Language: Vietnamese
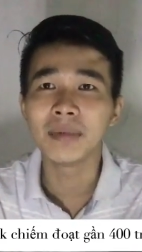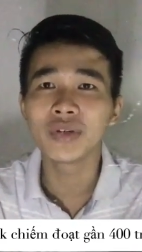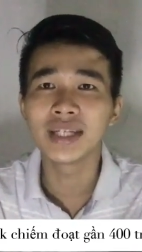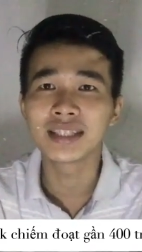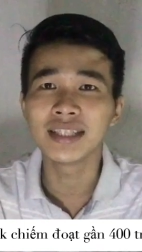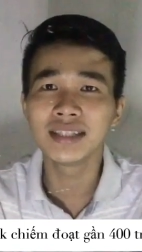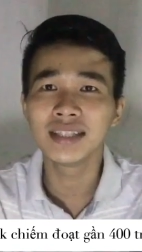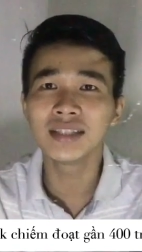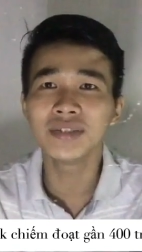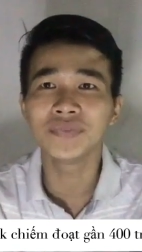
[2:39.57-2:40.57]
bao giờ tin
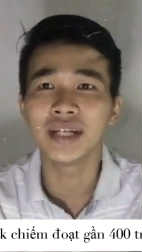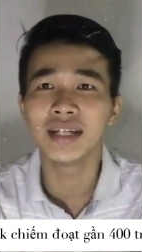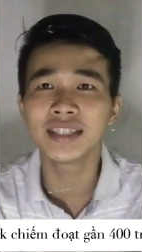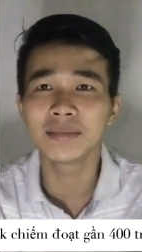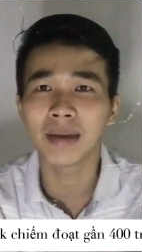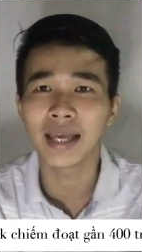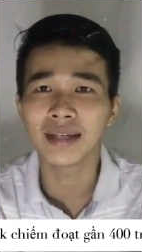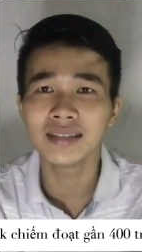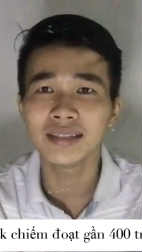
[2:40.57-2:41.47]
những việc ở trên mạng.